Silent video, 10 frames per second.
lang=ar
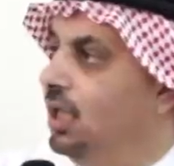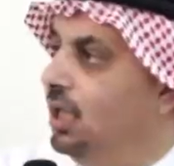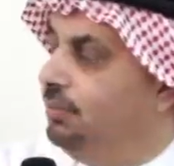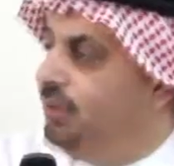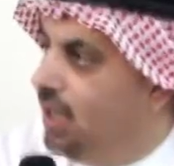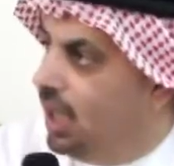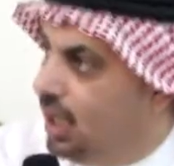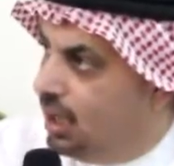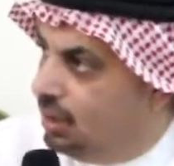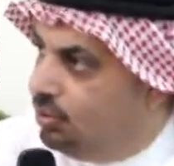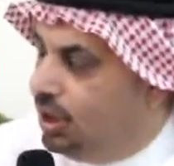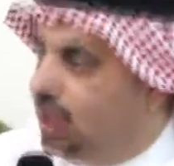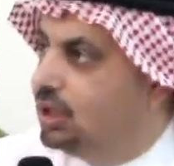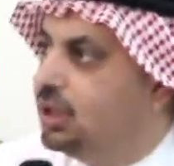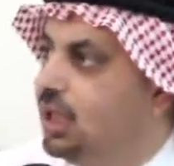البيئة
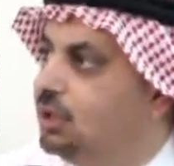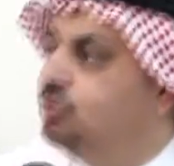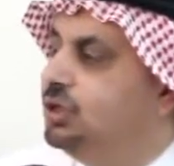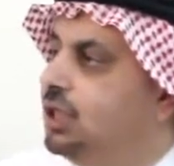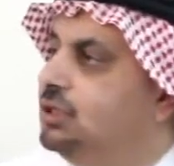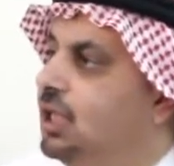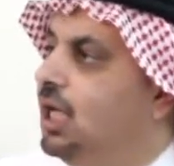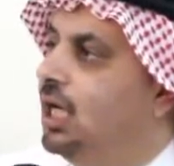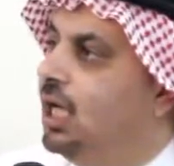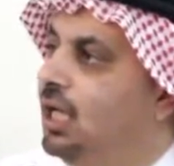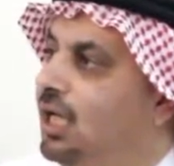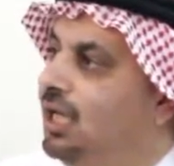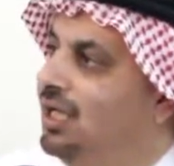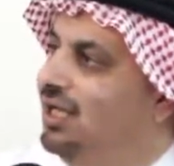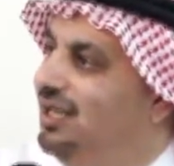المحيطة تشجع على